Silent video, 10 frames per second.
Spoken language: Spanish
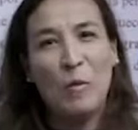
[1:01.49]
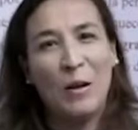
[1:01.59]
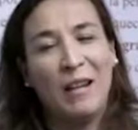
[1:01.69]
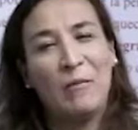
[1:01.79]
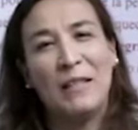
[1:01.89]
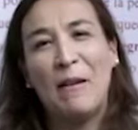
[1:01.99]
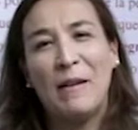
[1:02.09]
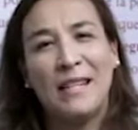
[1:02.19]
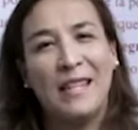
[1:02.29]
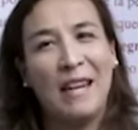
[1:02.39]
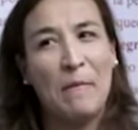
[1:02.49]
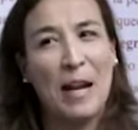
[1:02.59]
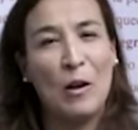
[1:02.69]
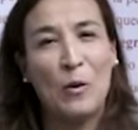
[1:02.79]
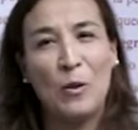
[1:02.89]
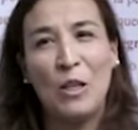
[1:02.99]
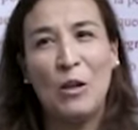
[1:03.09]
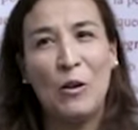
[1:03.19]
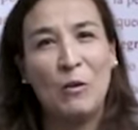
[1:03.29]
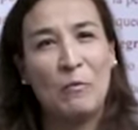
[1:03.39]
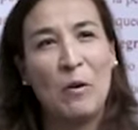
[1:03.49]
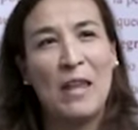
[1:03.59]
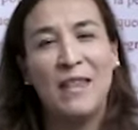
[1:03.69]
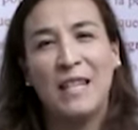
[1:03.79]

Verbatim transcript: porque es pues, la base para los chicos puedan